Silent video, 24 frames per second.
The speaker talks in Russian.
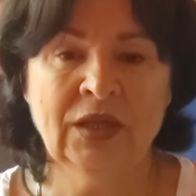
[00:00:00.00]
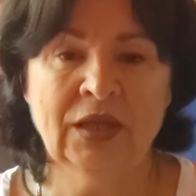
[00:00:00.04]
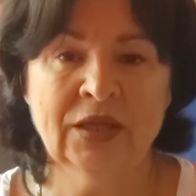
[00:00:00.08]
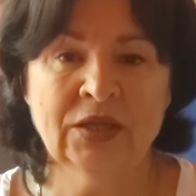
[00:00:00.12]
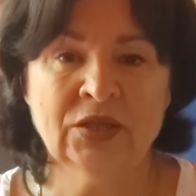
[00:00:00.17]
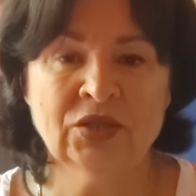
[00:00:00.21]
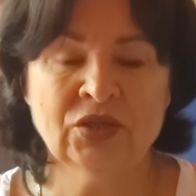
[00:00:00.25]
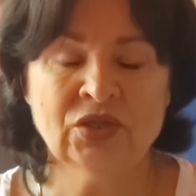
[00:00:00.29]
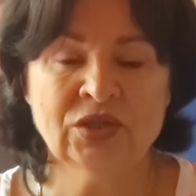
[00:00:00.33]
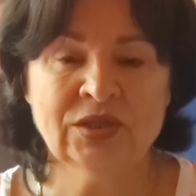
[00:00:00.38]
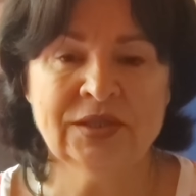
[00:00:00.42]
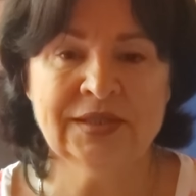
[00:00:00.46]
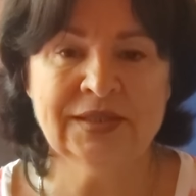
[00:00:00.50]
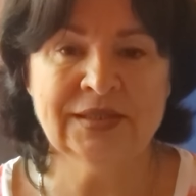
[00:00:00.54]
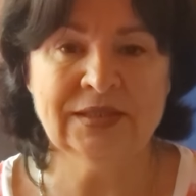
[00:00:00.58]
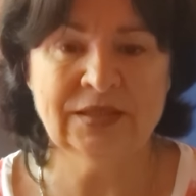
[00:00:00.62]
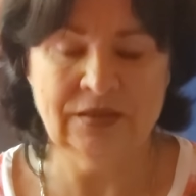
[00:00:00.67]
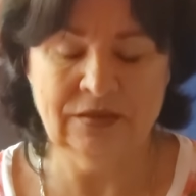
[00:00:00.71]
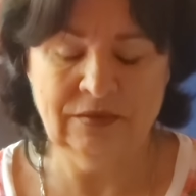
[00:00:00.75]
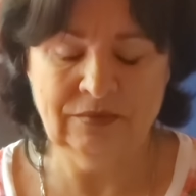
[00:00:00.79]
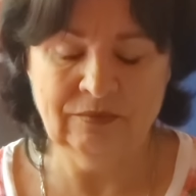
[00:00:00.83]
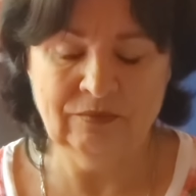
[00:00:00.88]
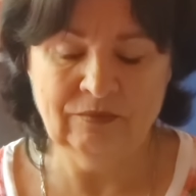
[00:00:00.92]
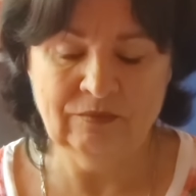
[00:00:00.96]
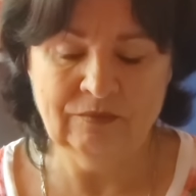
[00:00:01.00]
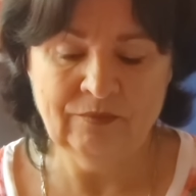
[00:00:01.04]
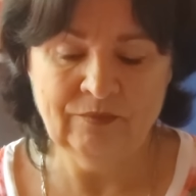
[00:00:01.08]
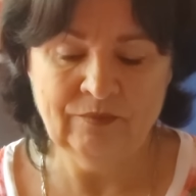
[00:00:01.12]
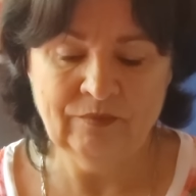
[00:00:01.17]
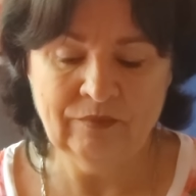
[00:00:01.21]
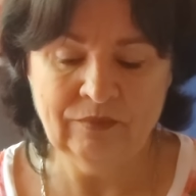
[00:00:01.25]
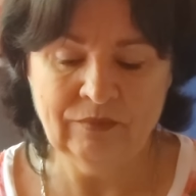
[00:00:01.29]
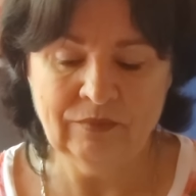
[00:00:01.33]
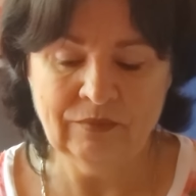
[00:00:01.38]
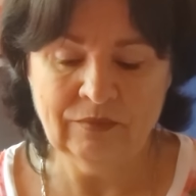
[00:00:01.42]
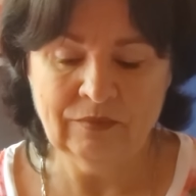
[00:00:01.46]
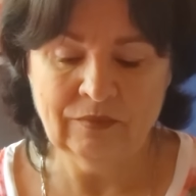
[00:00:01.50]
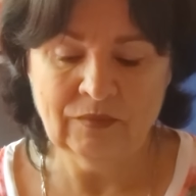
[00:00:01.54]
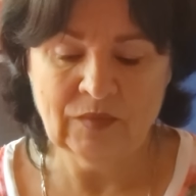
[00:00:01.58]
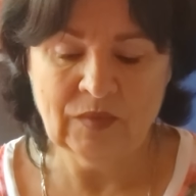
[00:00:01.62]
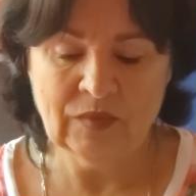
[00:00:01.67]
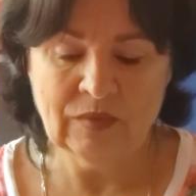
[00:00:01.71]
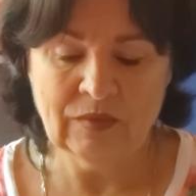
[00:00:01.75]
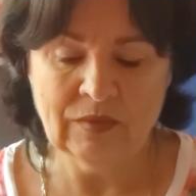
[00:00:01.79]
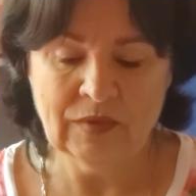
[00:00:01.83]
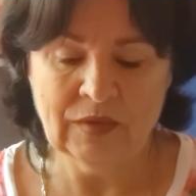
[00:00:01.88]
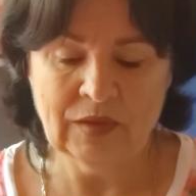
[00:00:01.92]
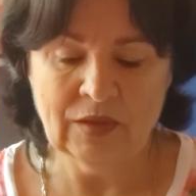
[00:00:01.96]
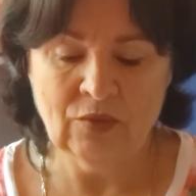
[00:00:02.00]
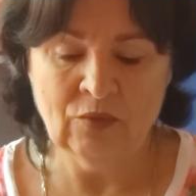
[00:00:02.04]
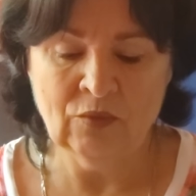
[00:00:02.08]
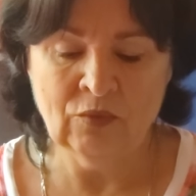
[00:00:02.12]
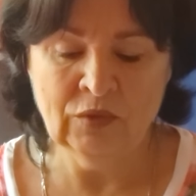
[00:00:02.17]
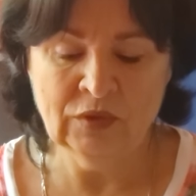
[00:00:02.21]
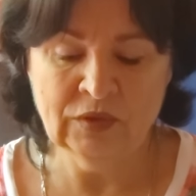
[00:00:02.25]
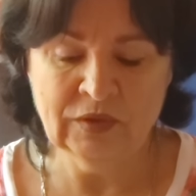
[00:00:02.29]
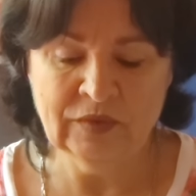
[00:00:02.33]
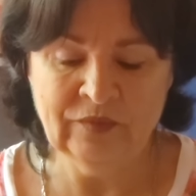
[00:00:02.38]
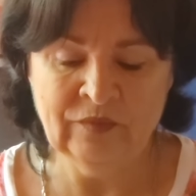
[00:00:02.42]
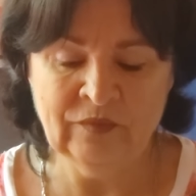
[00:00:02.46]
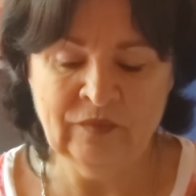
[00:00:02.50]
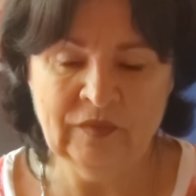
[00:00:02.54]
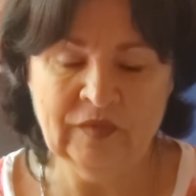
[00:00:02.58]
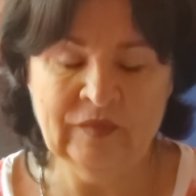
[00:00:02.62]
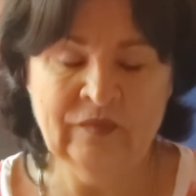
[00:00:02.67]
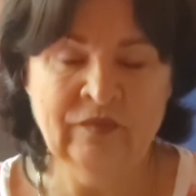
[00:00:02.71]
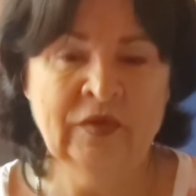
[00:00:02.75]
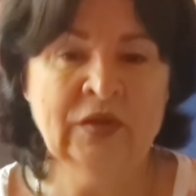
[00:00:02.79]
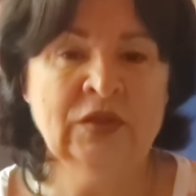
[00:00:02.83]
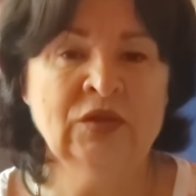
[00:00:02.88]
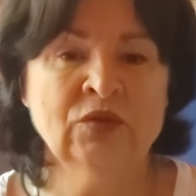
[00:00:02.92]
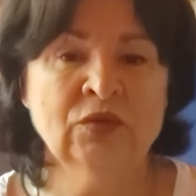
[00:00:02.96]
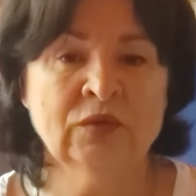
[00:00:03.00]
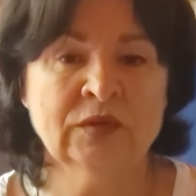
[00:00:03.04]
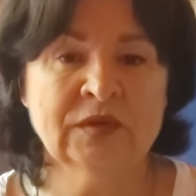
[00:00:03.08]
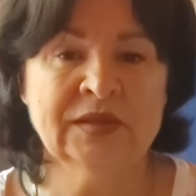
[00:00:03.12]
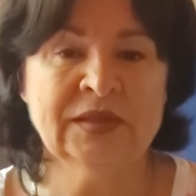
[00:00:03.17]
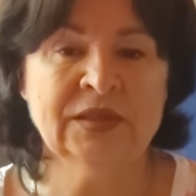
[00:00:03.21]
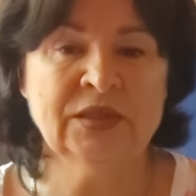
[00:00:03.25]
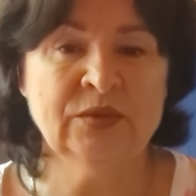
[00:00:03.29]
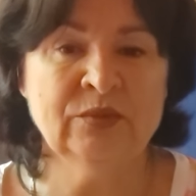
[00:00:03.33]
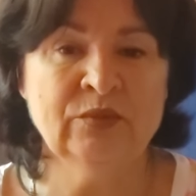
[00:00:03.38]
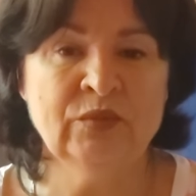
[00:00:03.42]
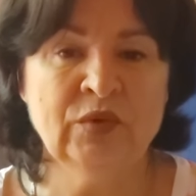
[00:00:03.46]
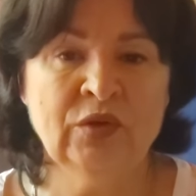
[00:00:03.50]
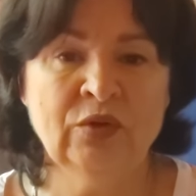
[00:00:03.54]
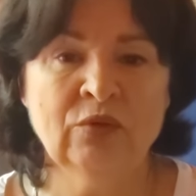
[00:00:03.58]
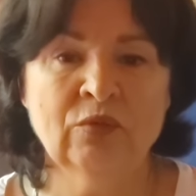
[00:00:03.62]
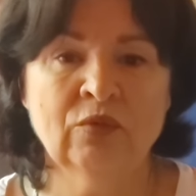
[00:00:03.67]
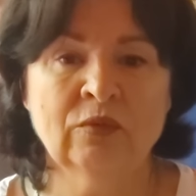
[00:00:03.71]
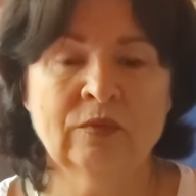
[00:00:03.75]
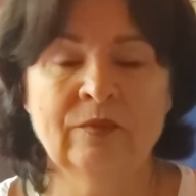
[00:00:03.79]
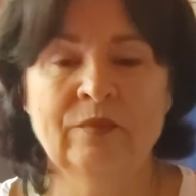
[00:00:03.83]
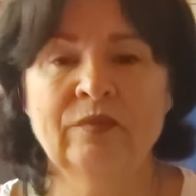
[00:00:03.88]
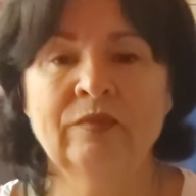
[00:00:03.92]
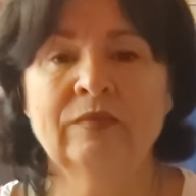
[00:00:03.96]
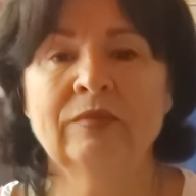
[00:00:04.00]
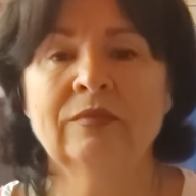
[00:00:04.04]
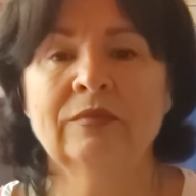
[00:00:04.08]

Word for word: для жизни. Он ведет семью,